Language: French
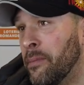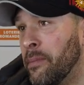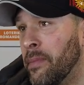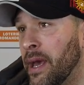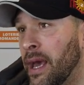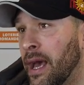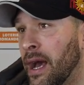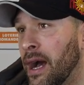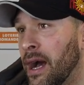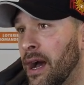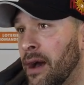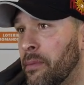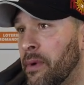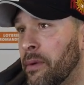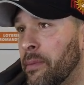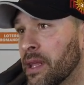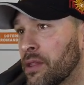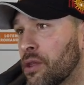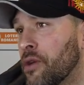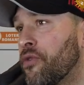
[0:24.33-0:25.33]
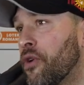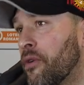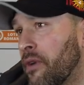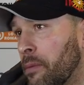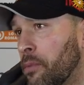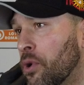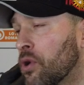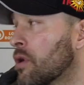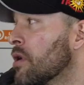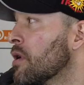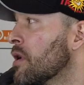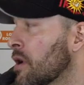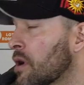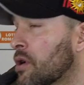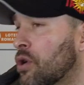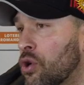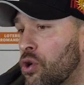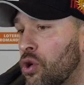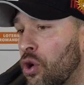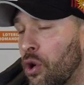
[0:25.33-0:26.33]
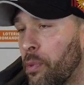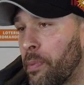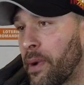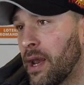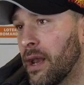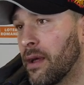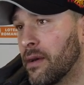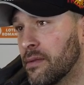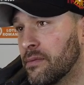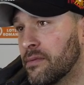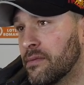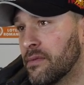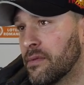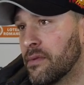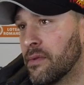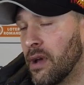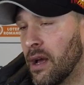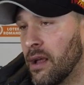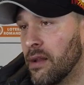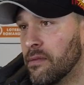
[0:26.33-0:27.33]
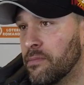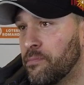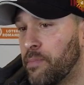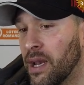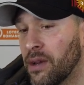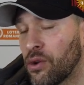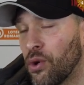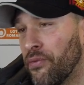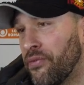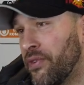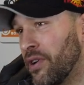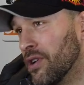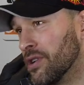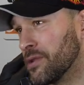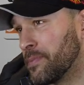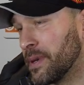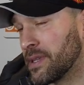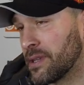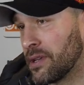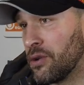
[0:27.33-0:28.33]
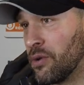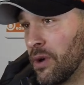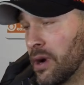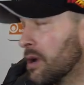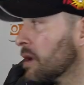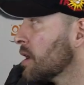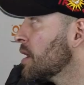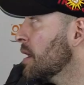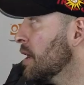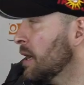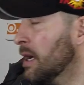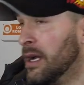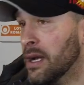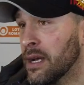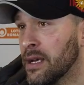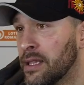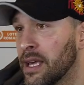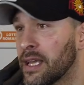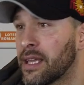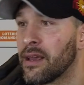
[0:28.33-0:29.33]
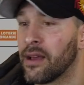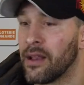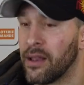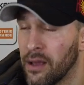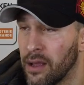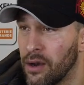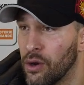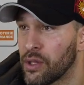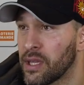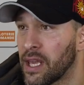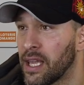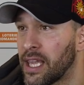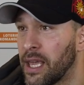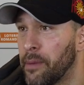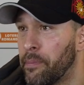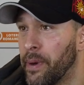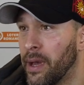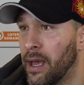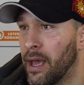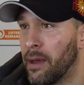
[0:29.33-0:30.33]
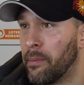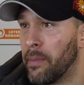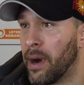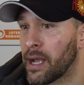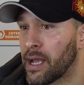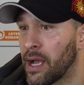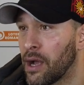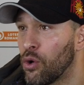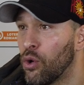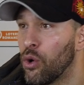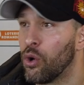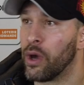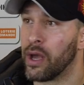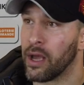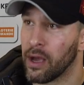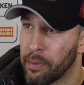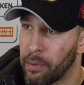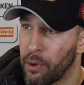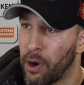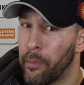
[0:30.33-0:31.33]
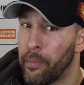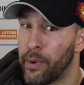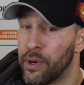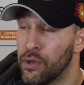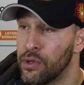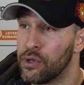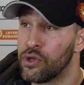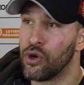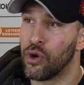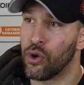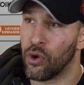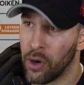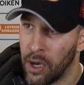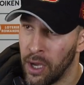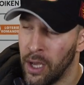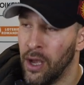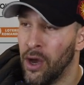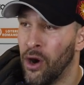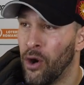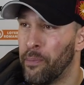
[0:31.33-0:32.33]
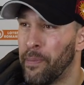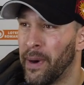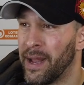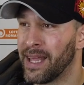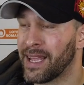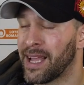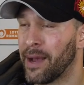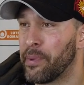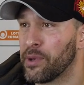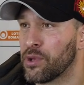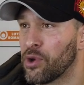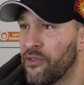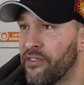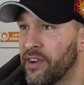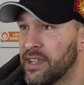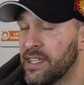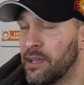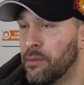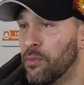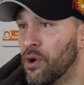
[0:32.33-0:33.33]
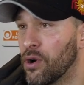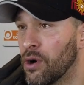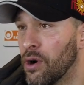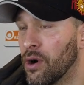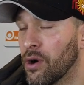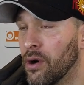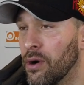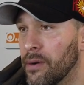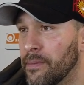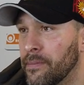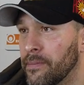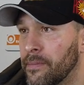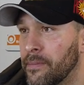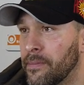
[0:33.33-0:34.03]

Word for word: Mais, euh, mais maintenant, il faut vraiment qu'on reprenne plein de confiance parce que tu vois que dès que l'autre équipe et marque un goal, ou reprend un peu le dessus, on panique un peu trop facilement encore.